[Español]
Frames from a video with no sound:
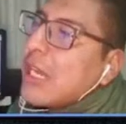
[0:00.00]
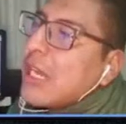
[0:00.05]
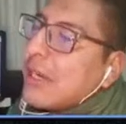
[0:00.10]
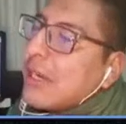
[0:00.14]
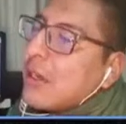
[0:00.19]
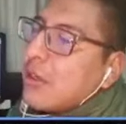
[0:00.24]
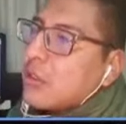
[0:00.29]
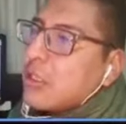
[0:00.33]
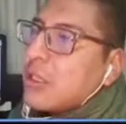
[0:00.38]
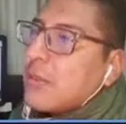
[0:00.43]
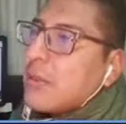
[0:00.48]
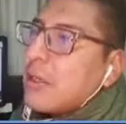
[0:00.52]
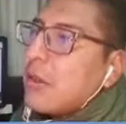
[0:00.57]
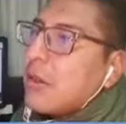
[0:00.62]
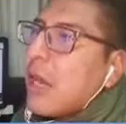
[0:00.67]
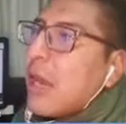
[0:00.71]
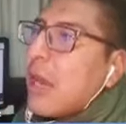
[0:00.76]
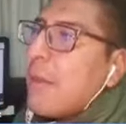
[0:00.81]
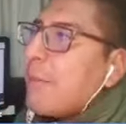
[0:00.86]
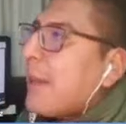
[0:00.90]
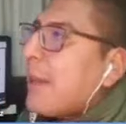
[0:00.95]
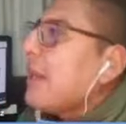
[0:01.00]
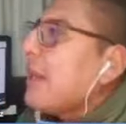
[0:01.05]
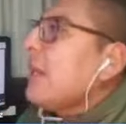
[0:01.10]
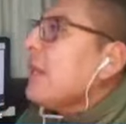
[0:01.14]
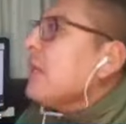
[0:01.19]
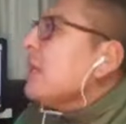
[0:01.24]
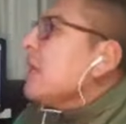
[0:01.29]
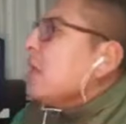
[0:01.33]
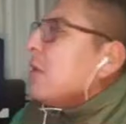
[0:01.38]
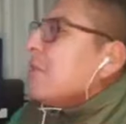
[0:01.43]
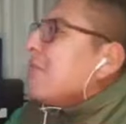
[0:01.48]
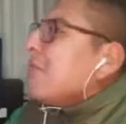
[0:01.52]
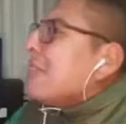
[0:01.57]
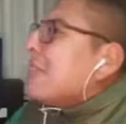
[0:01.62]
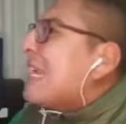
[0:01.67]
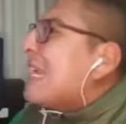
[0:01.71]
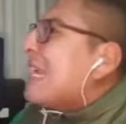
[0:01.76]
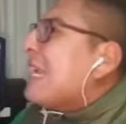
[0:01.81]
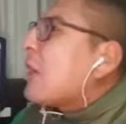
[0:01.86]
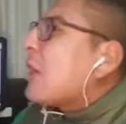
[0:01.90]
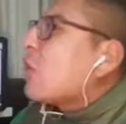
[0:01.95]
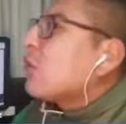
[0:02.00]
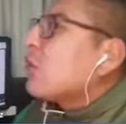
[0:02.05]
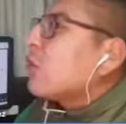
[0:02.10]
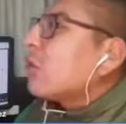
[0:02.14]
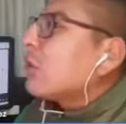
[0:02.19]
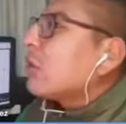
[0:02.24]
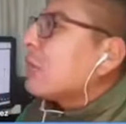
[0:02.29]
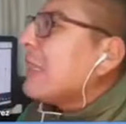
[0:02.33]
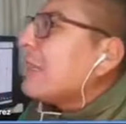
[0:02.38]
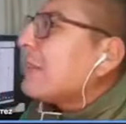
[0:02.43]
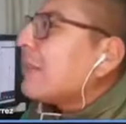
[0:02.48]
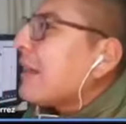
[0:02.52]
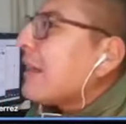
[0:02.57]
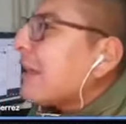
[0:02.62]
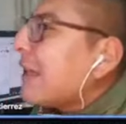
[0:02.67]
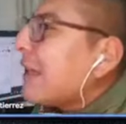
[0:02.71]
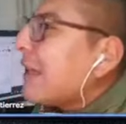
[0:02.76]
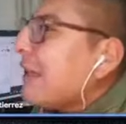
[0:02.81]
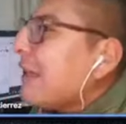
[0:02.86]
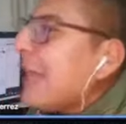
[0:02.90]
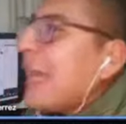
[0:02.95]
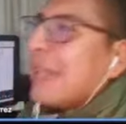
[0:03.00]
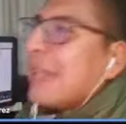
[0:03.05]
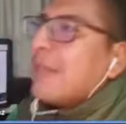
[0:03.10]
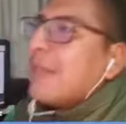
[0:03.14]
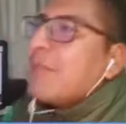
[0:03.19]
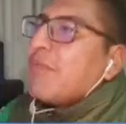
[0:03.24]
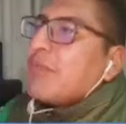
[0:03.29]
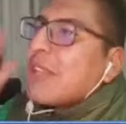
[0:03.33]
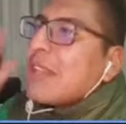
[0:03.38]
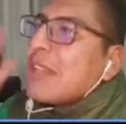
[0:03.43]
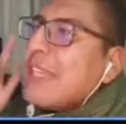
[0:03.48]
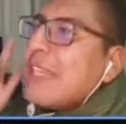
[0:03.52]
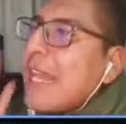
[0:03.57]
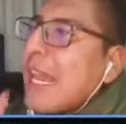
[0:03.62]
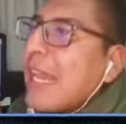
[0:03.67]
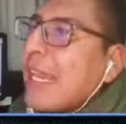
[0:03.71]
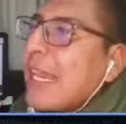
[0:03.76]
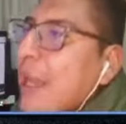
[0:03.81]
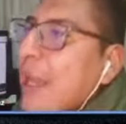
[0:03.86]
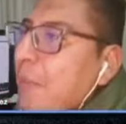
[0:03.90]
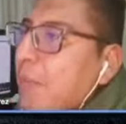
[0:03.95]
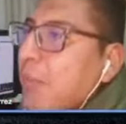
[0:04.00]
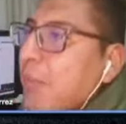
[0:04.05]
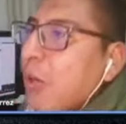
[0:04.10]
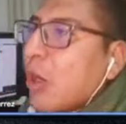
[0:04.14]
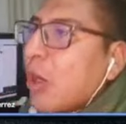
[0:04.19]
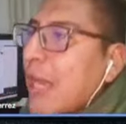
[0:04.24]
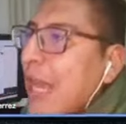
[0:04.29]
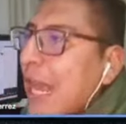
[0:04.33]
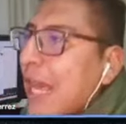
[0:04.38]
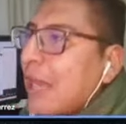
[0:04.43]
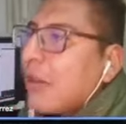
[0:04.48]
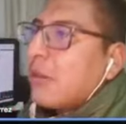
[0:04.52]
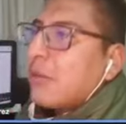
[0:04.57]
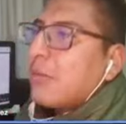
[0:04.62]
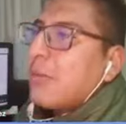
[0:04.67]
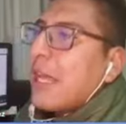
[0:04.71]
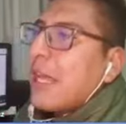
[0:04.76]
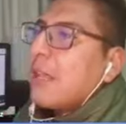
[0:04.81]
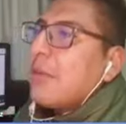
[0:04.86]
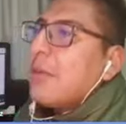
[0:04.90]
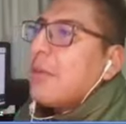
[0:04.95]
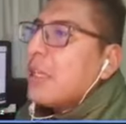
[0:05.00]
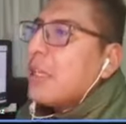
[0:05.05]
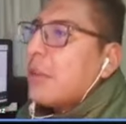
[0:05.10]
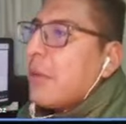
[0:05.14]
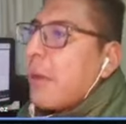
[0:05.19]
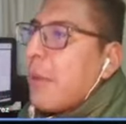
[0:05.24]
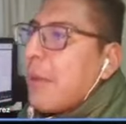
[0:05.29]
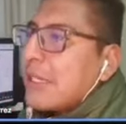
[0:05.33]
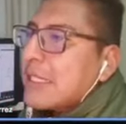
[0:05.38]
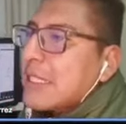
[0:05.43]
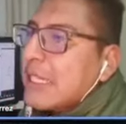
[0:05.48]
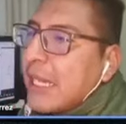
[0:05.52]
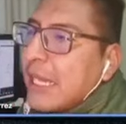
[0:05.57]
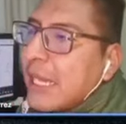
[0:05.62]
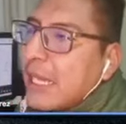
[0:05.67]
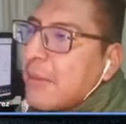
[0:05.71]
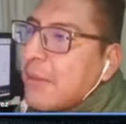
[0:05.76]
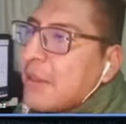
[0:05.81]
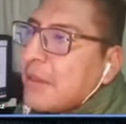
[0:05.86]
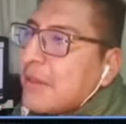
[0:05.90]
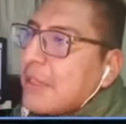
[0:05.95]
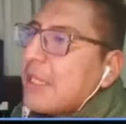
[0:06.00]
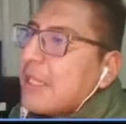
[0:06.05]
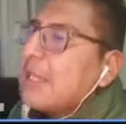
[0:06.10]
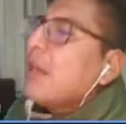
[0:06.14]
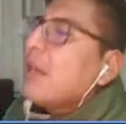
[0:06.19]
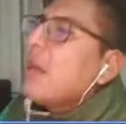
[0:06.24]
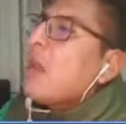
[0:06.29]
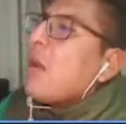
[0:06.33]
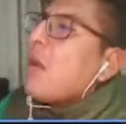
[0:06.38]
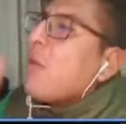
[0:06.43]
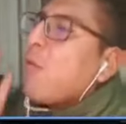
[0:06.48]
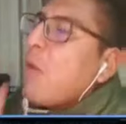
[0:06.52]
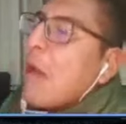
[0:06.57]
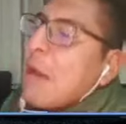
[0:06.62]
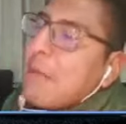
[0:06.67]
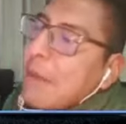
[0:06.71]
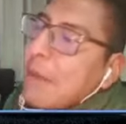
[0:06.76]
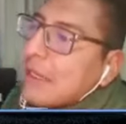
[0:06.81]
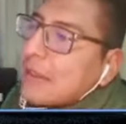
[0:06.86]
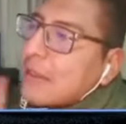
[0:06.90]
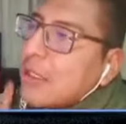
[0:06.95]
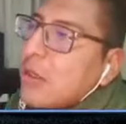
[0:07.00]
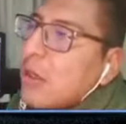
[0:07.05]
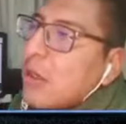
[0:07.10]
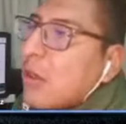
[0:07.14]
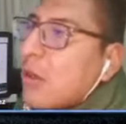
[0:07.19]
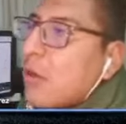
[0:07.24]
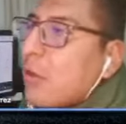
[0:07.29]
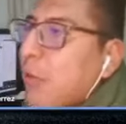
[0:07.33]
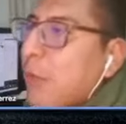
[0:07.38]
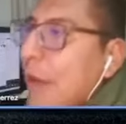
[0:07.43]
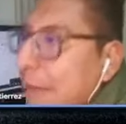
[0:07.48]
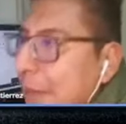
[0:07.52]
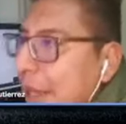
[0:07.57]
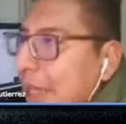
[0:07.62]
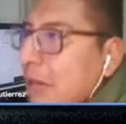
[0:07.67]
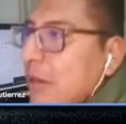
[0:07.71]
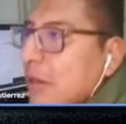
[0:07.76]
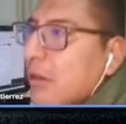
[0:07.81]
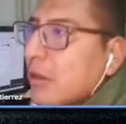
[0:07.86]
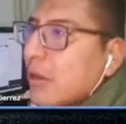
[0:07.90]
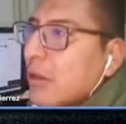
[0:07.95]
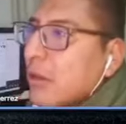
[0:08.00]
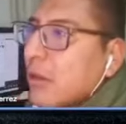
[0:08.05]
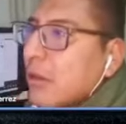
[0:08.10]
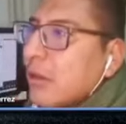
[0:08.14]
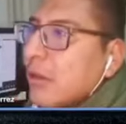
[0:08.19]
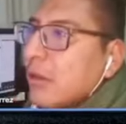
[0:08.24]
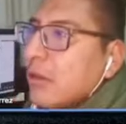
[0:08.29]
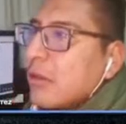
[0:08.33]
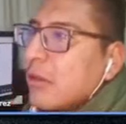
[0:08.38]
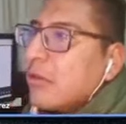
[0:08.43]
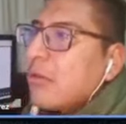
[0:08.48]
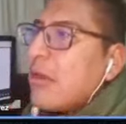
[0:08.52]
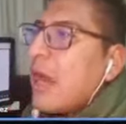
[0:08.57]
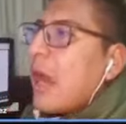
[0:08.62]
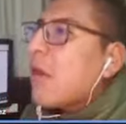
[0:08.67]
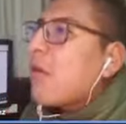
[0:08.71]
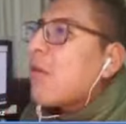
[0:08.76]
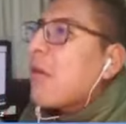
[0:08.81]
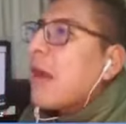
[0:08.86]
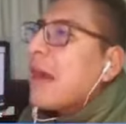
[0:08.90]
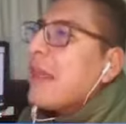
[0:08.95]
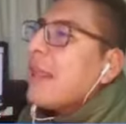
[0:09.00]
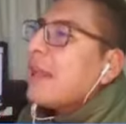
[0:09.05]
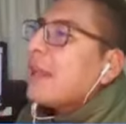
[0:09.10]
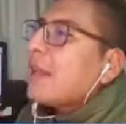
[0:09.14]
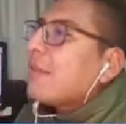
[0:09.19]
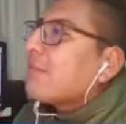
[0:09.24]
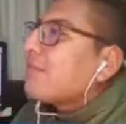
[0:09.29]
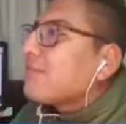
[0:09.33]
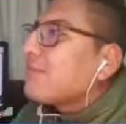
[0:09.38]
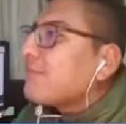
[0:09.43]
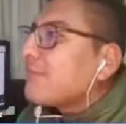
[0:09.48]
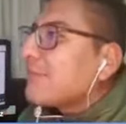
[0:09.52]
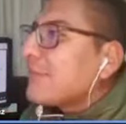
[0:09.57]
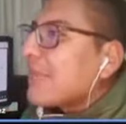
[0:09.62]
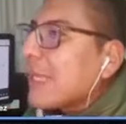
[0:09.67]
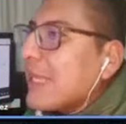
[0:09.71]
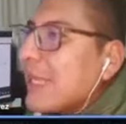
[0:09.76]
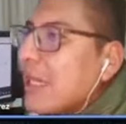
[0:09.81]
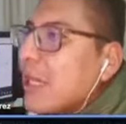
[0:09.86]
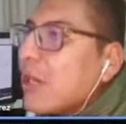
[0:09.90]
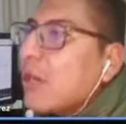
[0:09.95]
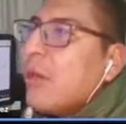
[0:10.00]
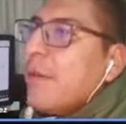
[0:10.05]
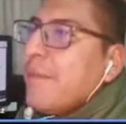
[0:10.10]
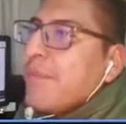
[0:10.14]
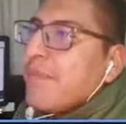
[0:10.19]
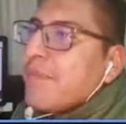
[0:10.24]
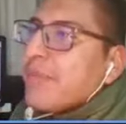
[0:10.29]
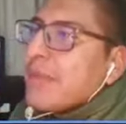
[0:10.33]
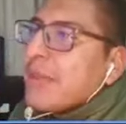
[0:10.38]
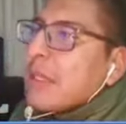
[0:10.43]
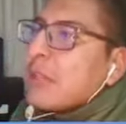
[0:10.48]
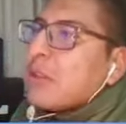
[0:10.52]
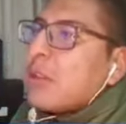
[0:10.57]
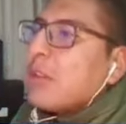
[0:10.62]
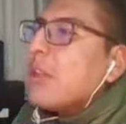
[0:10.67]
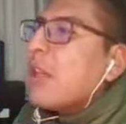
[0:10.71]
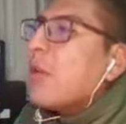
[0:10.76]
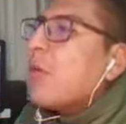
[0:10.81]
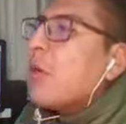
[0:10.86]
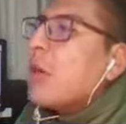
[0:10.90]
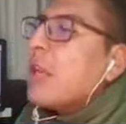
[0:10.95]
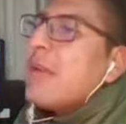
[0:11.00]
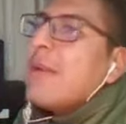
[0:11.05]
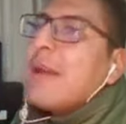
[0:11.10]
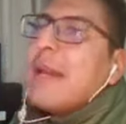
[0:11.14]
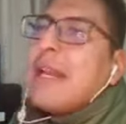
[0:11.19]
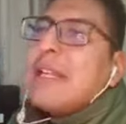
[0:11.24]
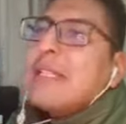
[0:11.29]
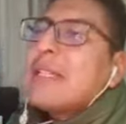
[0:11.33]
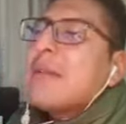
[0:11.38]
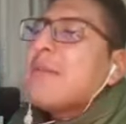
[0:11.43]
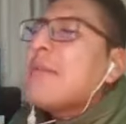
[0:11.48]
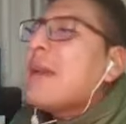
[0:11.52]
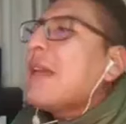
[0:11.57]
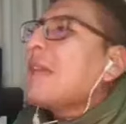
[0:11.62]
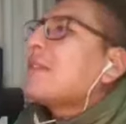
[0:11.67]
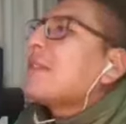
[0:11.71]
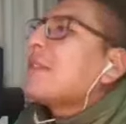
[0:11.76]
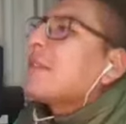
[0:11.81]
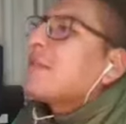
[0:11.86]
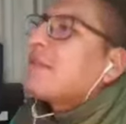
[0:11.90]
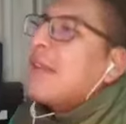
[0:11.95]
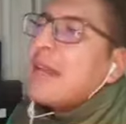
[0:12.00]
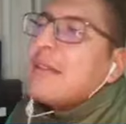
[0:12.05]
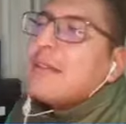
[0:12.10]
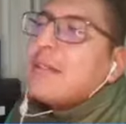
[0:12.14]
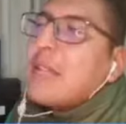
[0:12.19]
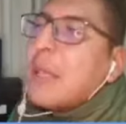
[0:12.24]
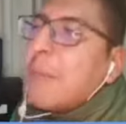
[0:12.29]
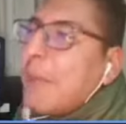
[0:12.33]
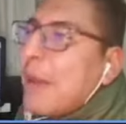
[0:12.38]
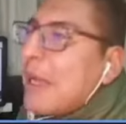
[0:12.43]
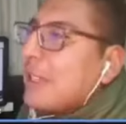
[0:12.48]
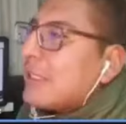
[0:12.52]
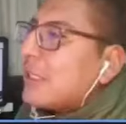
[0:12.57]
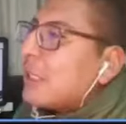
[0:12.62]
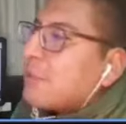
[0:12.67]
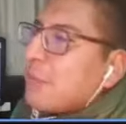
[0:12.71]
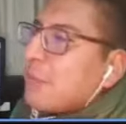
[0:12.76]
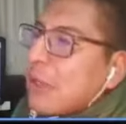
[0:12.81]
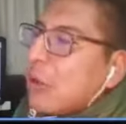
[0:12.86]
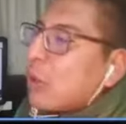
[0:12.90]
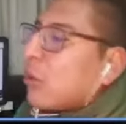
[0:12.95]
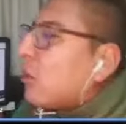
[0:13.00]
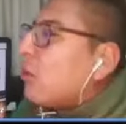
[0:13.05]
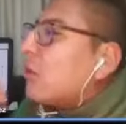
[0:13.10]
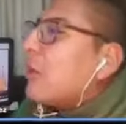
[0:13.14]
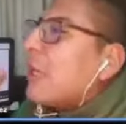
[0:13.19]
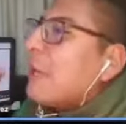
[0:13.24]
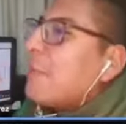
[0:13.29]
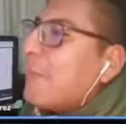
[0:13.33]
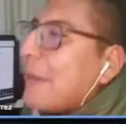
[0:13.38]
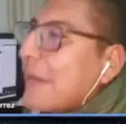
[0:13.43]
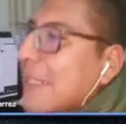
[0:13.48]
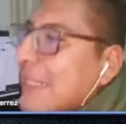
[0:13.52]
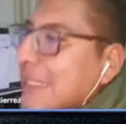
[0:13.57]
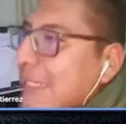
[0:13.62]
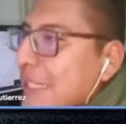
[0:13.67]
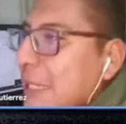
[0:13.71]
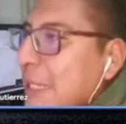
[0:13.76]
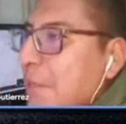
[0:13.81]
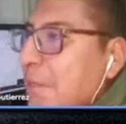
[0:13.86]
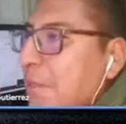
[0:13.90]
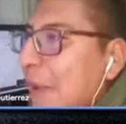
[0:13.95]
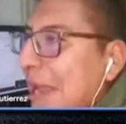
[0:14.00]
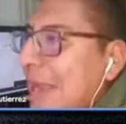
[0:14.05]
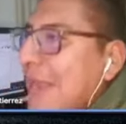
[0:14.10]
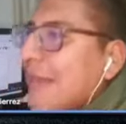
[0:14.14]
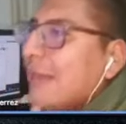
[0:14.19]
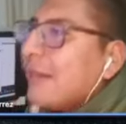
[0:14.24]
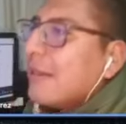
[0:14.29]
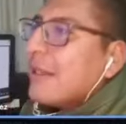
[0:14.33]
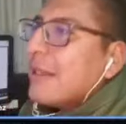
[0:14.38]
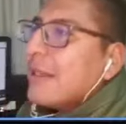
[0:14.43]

Carlos Emilio Lampe, sale con total tranquilidad. Y ejemplo claro, Vladimir no me vas a dejar mentir, fue el partido con Flamengo. Una jugada, te digo, donde Bolívar hace más de 30 pases, pero donde el principal